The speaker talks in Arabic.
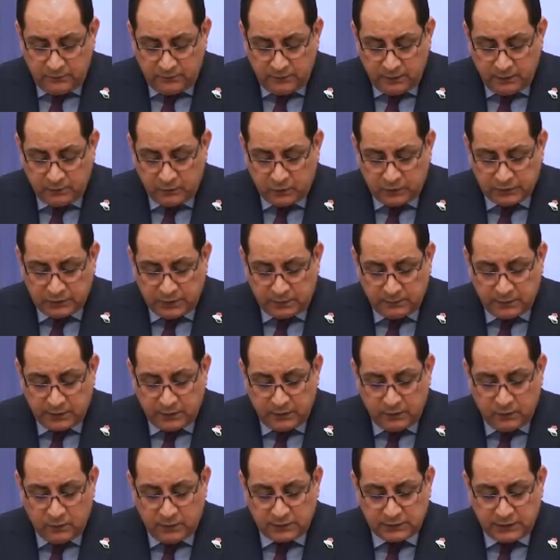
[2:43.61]
في
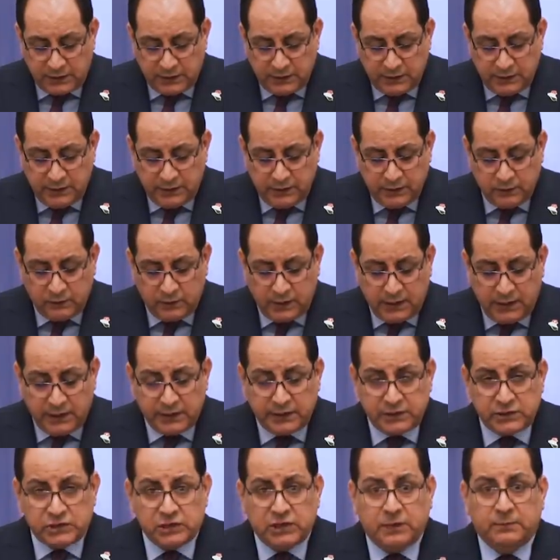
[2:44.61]
المؤتمر الوطني
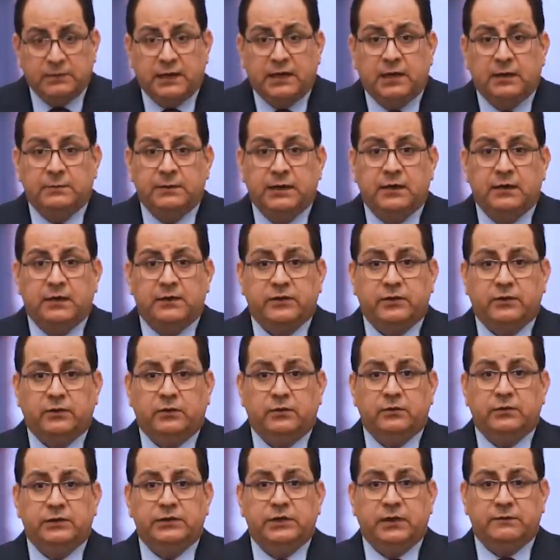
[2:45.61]
لحوار الشباب
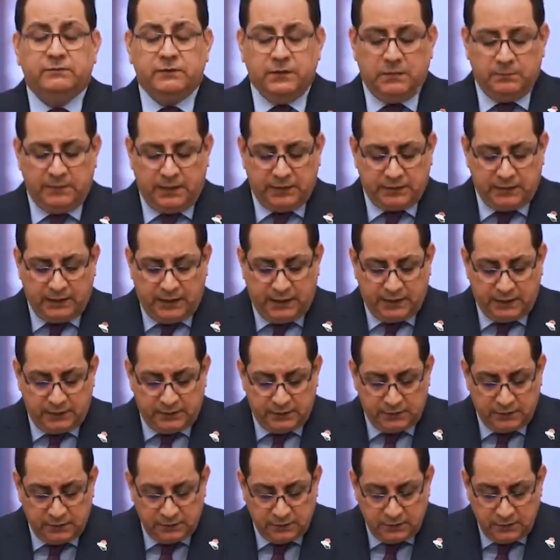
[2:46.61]
الذي عقد في
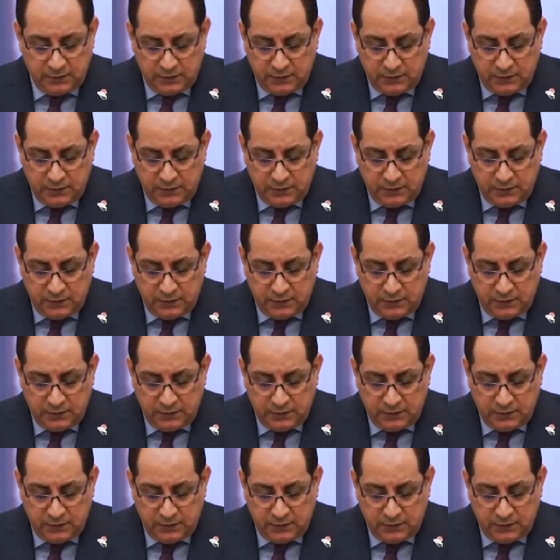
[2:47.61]
بغداد